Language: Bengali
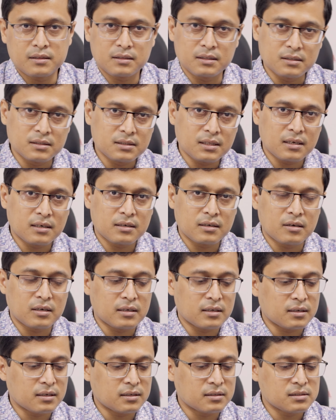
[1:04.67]
তিনি তার
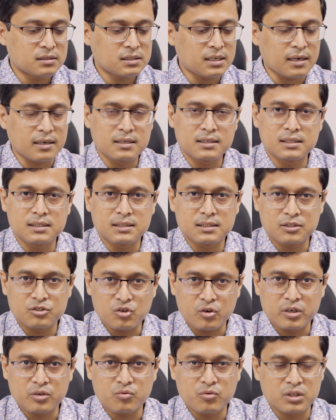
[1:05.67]
চাকরিতে
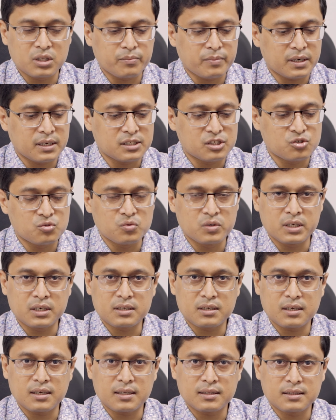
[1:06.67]
জয়েন করতে পারেন
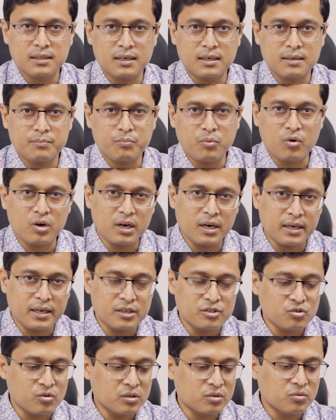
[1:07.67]
স্টুডেন্টরা তার
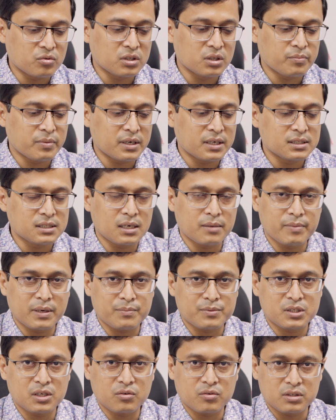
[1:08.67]
পড়ালেখায় জয়েন করতে পারে যারা
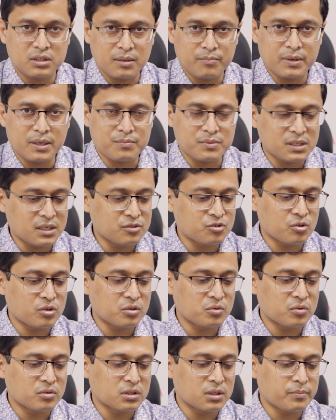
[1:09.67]
ব্যবসা করে তার ব্যবসায়
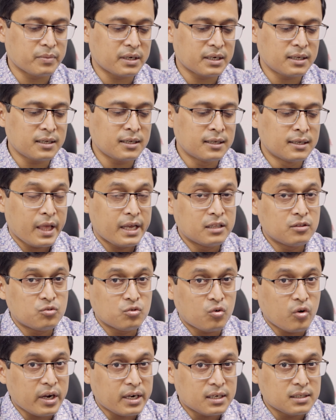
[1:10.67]
জয়েন করতে পারে কিন্তু
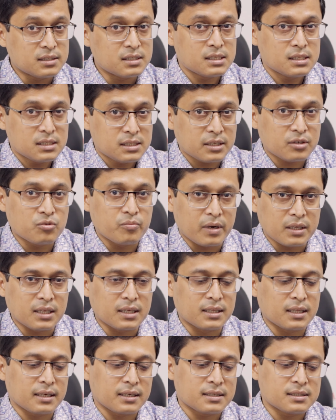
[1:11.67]
কয়েকটা জিনিস একটু
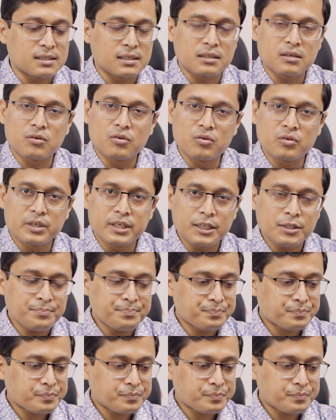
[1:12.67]
বাধা থাকে সেটা হলো কি